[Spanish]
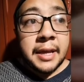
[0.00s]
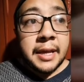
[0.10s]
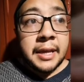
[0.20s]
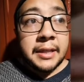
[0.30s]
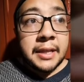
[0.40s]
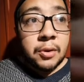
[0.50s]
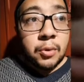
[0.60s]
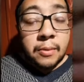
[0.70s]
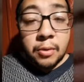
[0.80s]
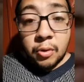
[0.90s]
eh, de
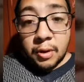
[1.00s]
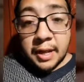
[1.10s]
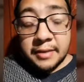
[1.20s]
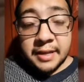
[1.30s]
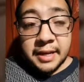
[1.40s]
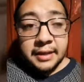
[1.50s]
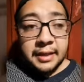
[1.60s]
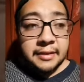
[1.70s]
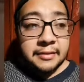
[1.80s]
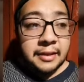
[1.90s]
nuevo con las
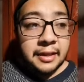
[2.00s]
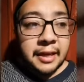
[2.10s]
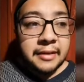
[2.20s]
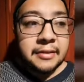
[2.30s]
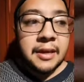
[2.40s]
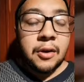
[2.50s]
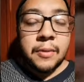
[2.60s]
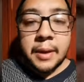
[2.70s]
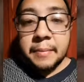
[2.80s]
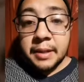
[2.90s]
Águilas. Y es que
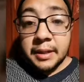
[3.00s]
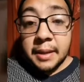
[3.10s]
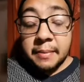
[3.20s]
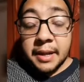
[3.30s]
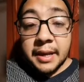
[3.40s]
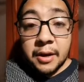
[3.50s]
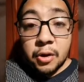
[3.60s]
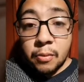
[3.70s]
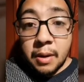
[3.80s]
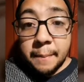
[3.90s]
obviamente América
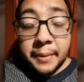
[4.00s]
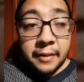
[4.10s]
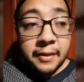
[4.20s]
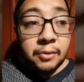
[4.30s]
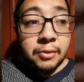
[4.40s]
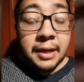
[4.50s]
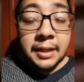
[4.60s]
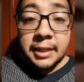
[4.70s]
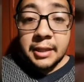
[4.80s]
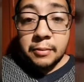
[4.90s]
no va a perder un
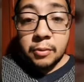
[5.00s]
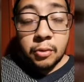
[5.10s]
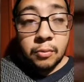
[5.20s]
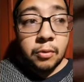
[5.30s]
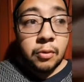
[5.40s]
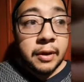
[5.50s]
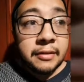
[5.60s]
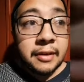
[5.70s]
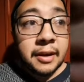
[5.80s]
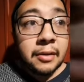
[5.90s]
activo como lo
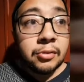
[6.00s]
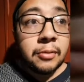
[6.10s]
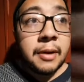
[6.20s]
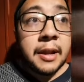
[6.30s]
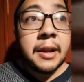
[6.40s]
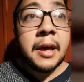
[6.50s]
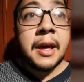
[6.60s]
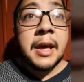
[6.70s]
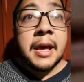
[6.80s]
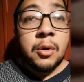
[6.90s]
es Renato Ibarra,
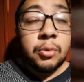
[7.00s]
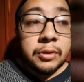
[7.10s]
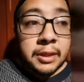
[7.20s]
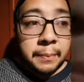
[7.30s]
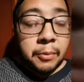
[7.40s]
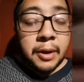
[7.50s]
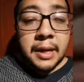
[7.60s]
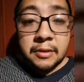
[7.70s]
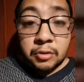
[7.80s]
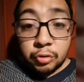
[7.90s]
un tipo
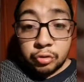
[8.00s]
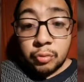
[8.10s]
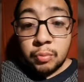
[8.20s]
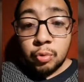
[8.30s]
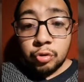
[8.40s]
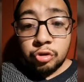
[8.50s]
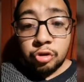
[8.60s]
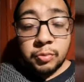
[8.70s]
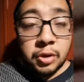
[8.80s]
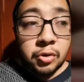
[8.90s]
que les costó
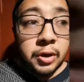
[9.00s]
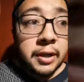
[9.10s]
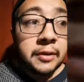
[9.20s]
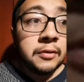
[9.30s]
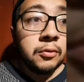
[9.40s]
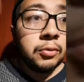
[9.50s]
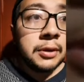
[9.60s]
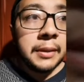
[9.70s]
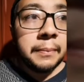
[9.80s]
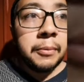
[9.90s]
muchos millones,
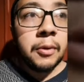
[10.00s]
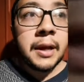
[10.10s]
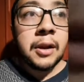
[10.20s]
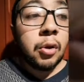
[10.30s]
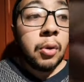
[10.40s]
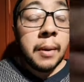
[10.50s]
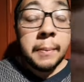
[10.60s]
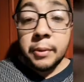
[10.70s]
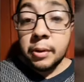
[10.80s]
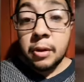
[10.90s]
un tipo que no lo
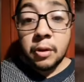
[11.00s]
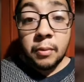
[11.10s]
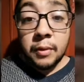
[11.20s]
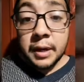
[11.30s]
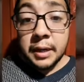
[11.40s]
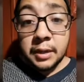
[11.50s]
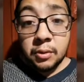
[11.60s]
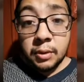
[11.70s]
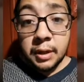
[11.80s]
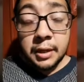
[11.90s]
han podido acomodar en
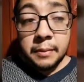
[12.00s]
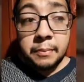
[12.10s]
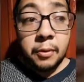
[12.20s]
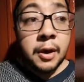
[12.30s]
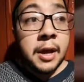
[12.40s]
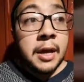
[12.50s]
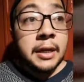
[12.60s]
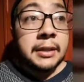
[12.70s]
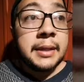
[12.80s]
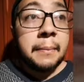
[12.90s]
ningún equipo
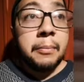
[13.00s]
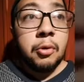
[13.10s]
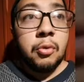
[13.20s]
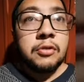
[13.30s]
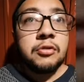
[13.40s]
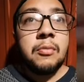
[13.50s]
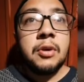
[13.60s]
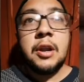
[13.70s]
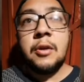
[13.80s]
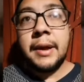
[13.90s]
y tampoco es
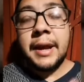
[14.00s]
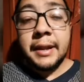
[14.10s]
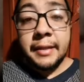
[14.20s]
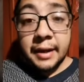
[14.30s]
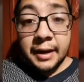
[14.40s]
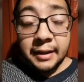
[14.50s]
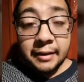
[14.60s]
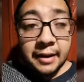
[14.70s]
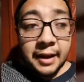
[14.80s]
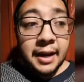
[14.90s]
como que lo vayan a dejar
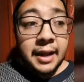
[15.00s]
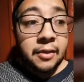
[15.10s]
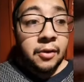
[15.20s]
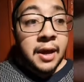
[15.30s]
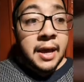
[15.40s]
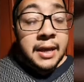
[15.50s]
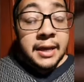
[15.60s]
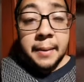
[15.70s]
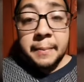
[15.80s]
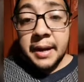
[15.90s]
ir regalado
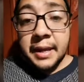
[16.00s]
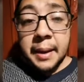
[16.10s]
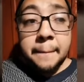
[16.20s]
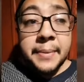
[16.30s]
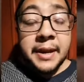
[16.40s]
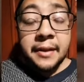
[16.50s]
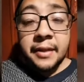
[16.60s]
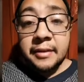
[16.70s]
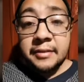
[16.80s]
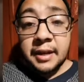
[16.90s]
y América
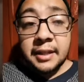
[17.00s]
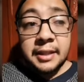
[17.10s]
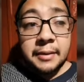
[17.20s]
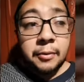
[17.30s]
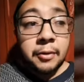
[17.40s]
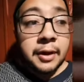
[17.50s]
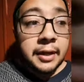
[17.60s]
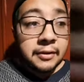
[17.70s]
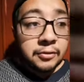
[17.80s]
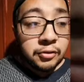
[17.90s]
pierda ese activo
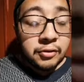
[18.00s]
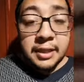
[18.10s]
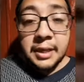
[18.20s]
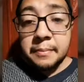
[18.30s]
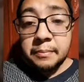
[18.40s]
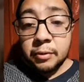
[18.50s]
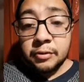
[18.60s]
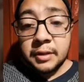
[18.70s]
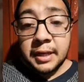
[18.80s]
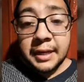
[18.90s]
en estos
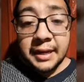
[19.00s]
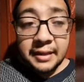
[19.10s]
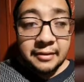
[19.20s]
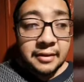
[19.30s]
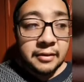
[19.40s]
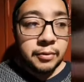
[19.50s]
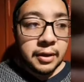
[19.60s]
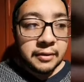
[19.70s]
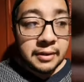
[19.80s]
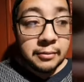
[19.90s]
tiempos de crisis,
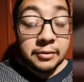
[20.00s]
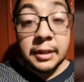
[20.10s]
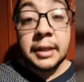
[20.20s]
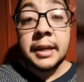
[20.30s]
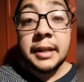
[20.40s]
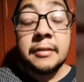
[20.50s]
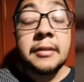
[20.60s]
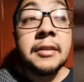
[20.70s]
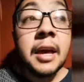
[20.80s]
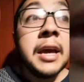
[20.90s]
porque estamos en
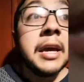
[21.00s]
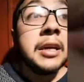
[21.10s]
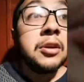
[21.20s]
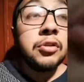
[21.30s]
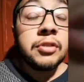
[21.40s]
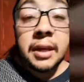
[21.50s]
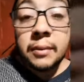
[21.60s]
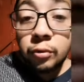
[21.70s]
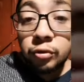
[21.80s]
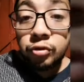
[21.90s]
crisis y yo sé
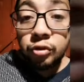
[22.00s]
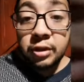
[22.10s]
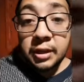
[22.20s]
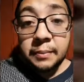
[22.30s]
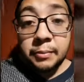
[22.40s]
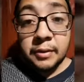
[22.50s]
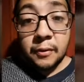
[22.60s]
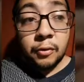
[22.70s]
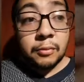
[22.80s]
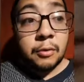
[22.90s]
que muchos equipos
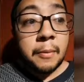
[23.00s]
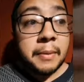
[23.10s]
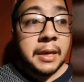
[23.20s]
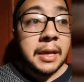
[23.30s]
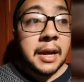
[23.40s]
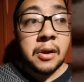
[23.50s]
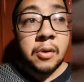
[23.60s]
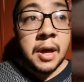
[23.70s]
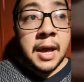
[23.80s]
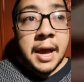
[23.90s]
del fútbol
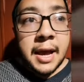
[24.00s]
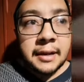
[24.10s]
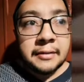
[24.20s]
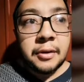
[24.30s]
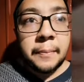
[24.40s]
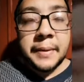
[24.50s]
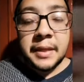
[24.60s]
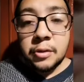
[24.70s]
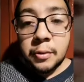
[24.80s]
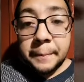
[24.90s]
mexicano han estado
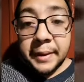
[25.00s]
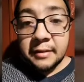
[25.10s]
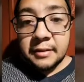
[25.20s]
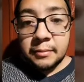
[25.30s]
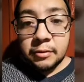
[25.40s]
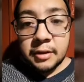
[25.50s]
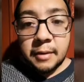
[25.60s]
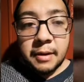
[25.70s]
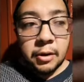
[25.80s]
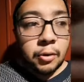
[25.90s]
pidiendo préstamos
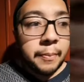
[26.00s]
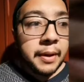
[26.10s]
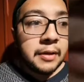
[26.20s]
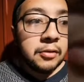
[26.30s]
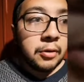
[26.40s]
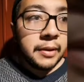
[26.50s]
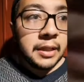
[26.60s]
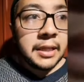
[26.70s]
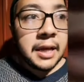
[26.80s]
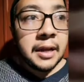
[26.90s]
al banco para
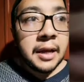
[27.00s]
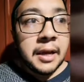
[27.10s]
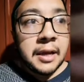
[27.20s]
solventar